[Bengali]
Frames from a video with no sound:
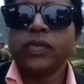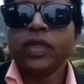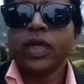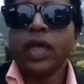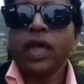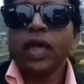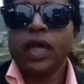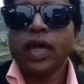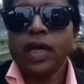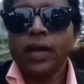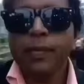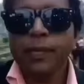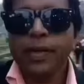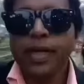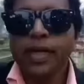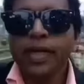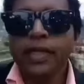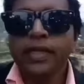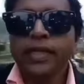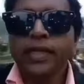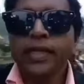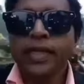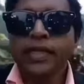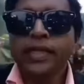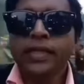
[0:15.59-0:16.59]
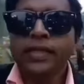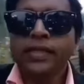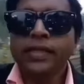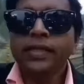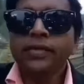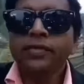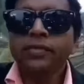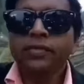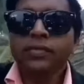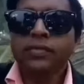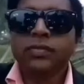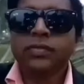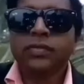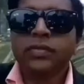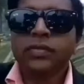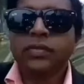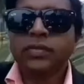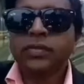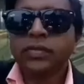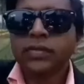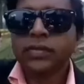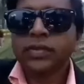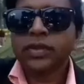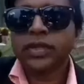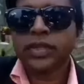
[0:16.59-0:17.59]
যারা যারা ইতিমধ্যে চ্যানেলটি সাবস্ক্রাইব
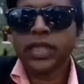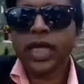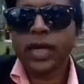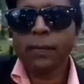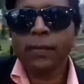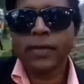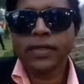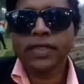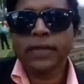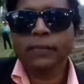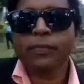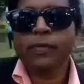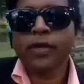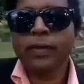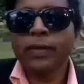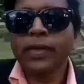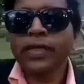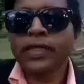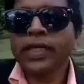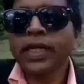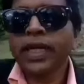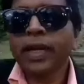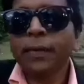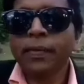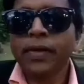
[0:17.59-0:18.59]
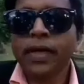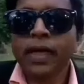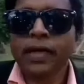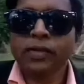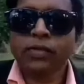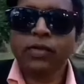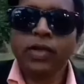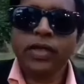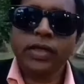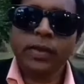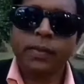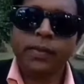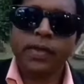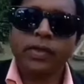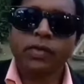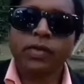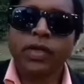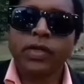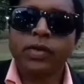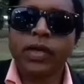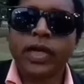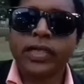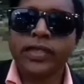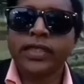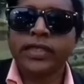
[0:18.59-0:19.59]
করে দিয়েছেন তাদেরকে অজস্র ধন্যবাদ
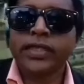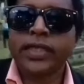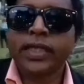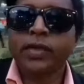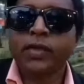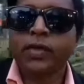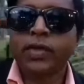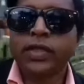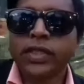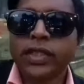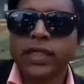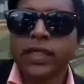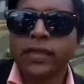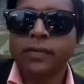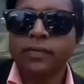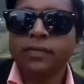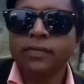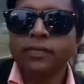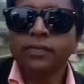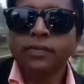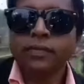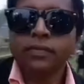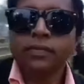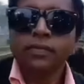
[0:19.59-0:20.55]
যারা চ্যানেলটি এখনও সাবস্ক্রাইব